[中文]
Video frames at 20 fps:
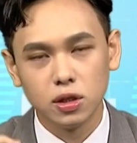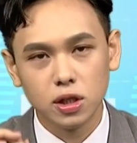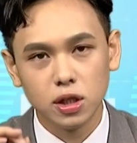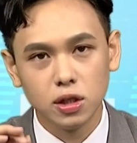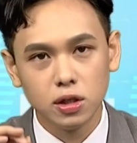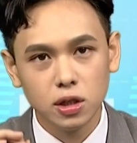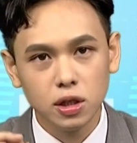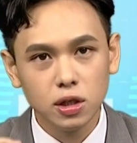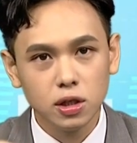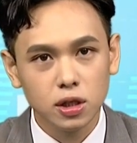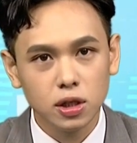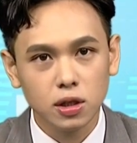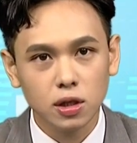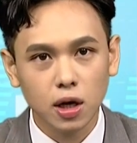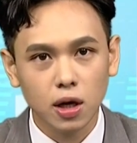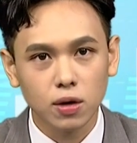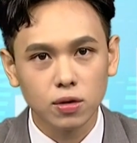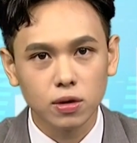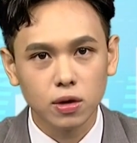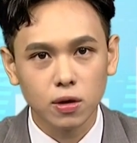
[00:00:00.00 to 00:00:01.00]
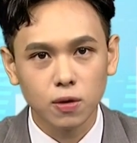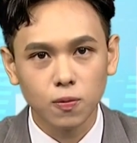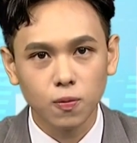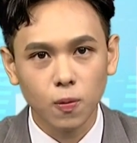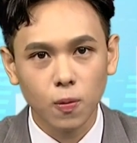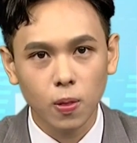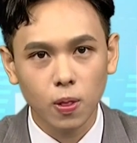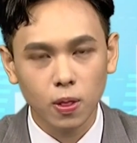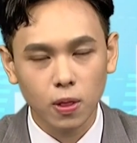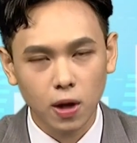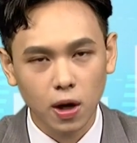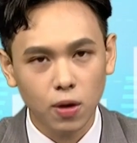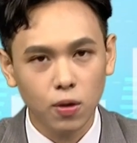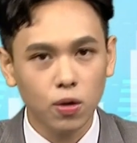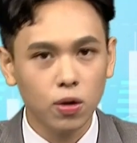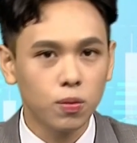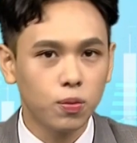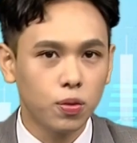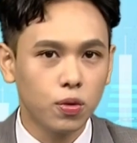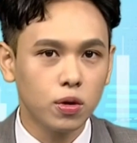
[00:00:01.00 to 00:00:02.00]
景气信号灯它
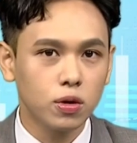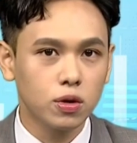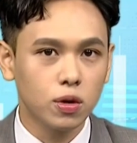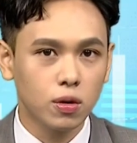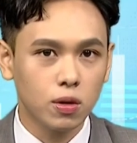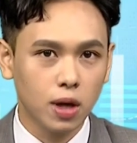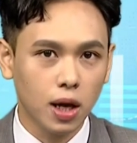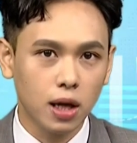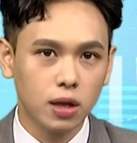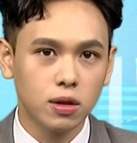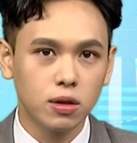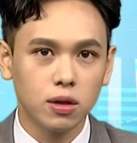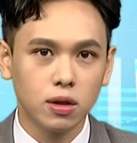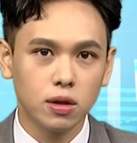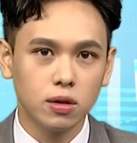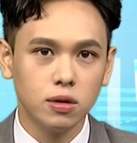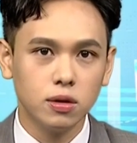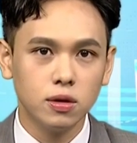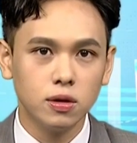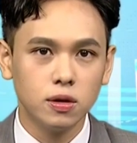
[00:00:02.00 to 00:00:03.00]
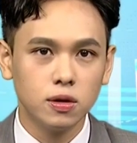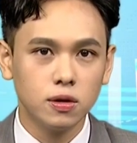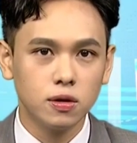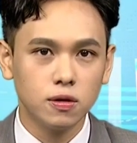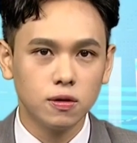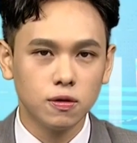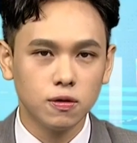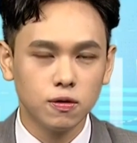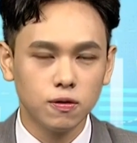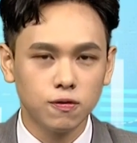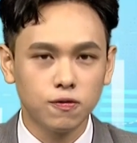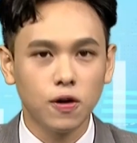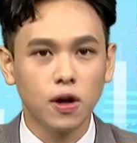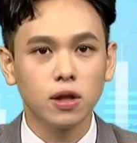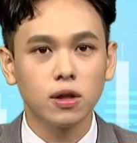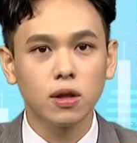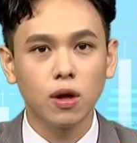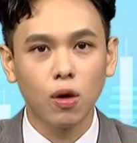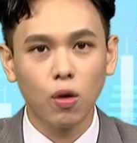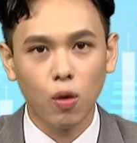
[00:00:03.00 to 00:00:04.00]
会不会从蓝灯
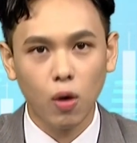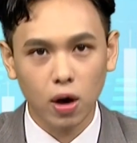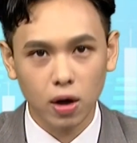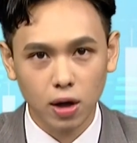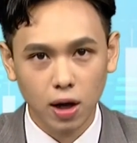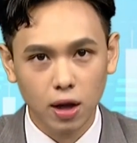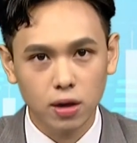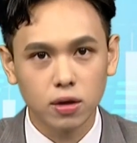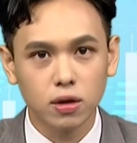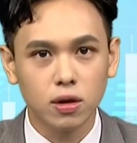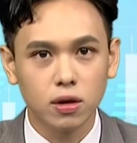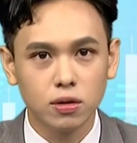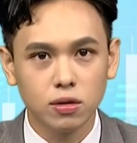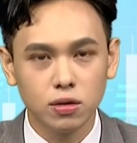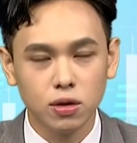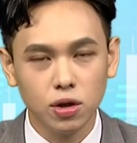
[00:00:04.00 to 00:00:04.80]
翻到黄蓝灯？